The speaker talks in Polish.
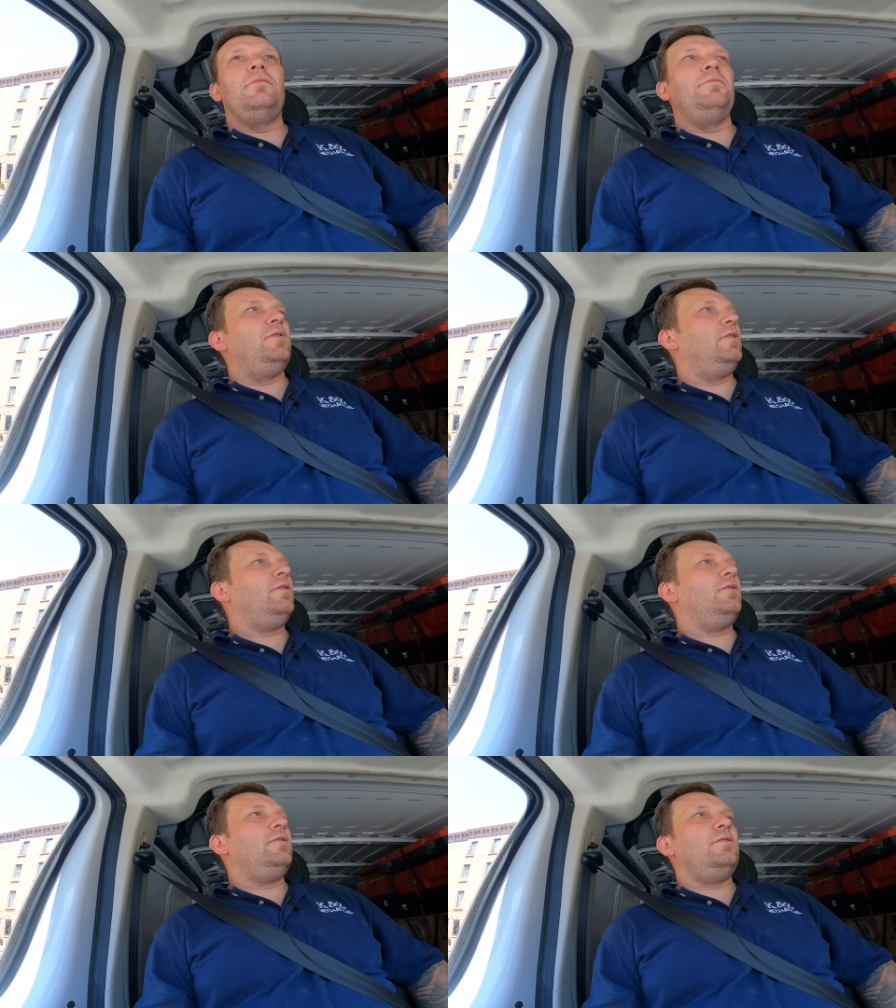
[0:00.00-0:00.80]

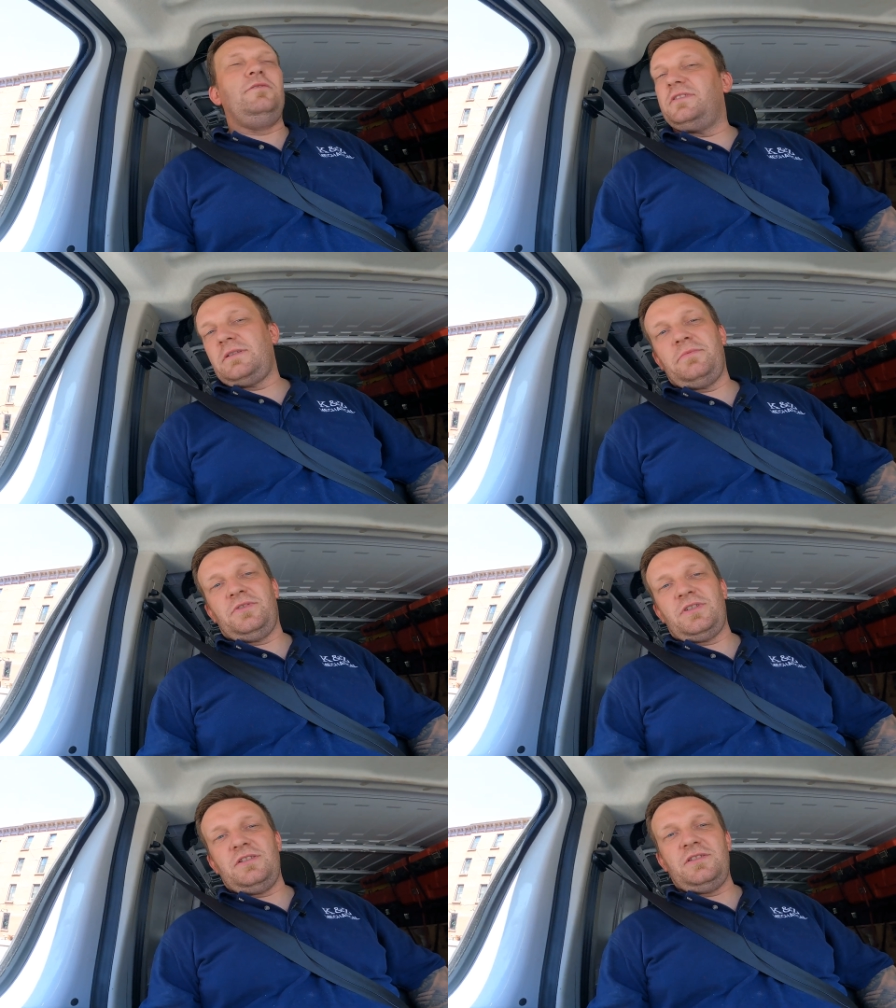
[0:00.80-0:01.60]
bo
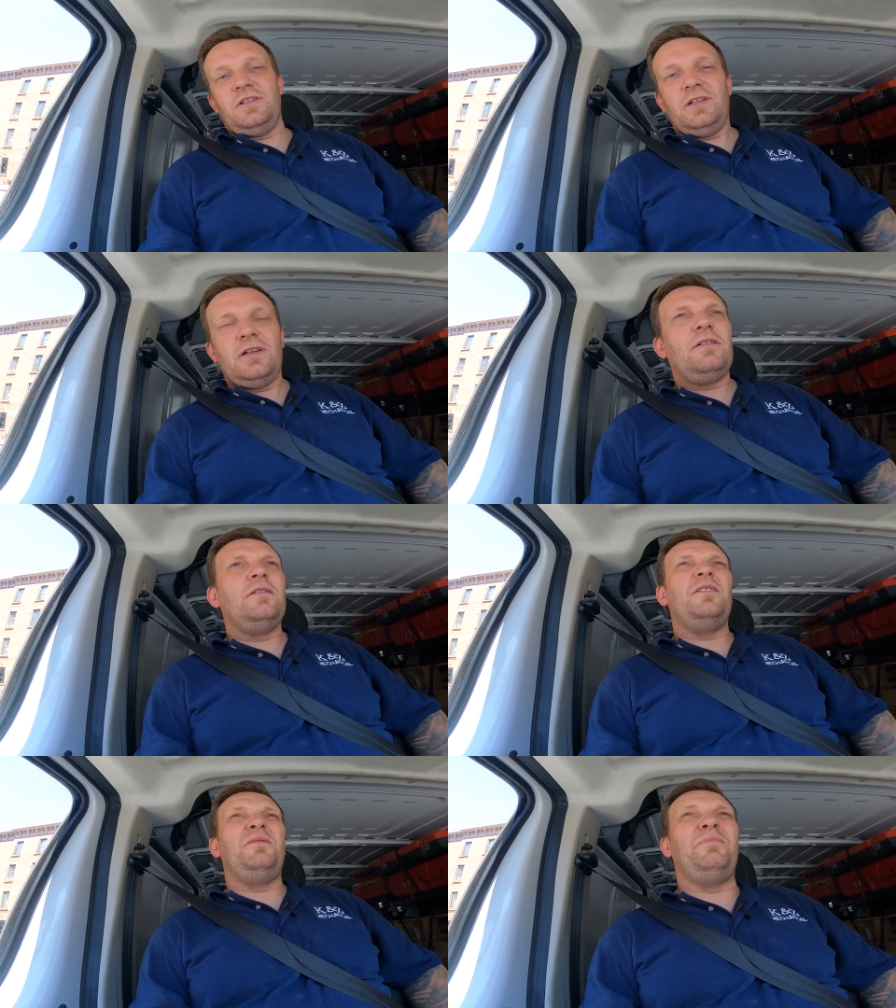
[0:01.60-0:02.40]
dostępność części
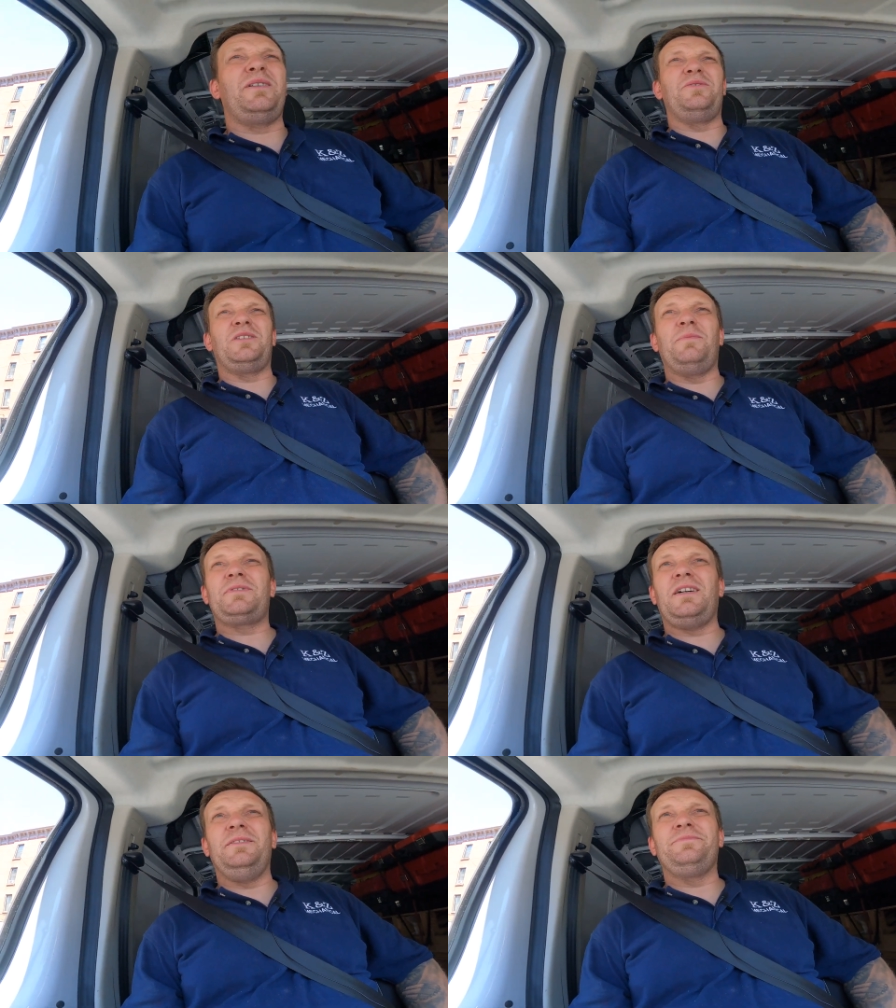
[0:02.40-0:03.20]
bardzo
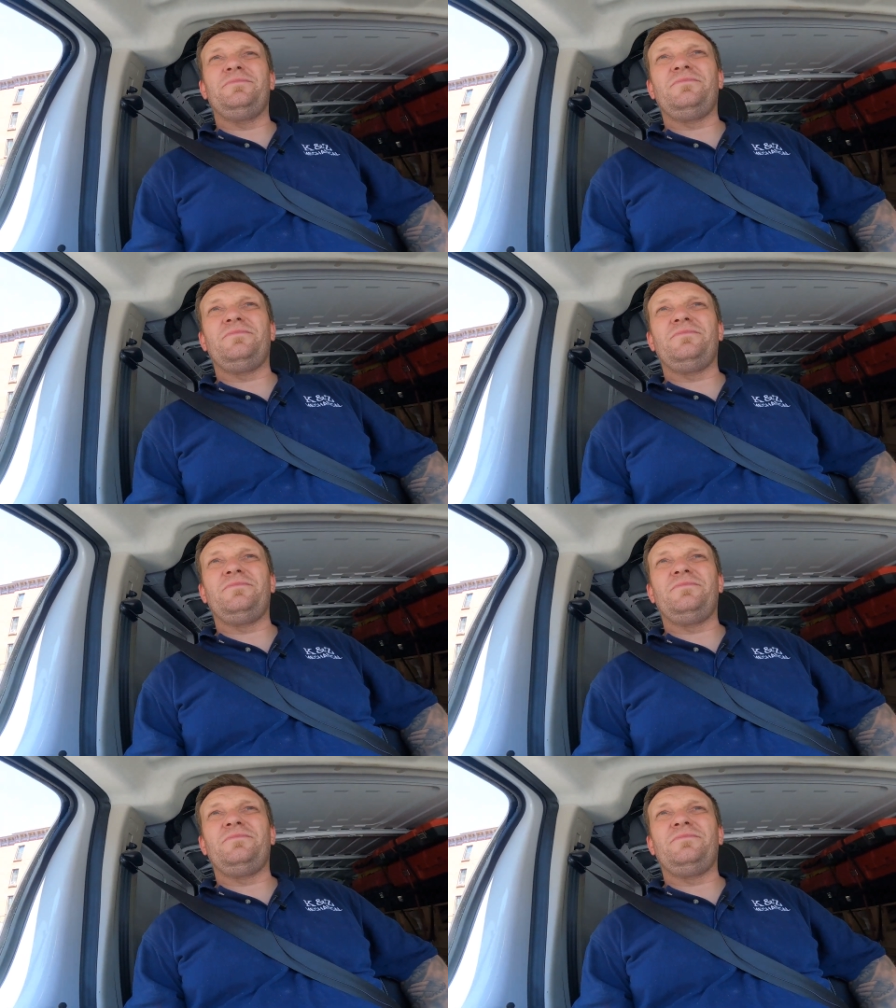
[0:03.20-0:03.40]
kiepska.